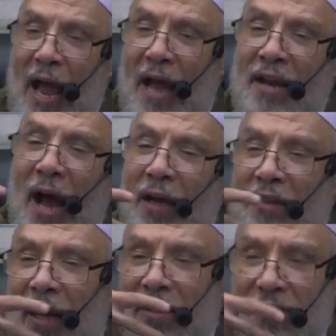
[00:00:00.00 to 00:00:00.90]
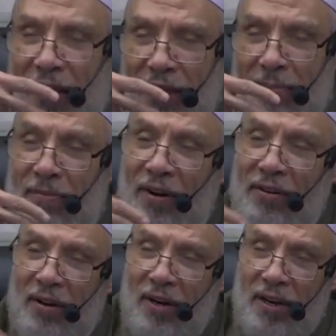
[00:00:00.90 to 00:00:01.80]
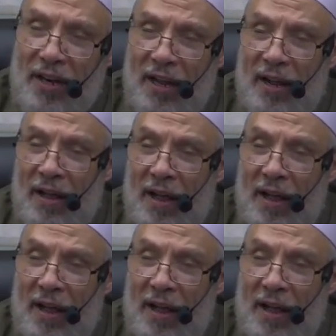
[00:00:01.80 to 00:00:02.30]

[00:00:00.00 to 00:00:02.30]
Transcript: أن أقطع لساني بفكر إن أنا إيه؟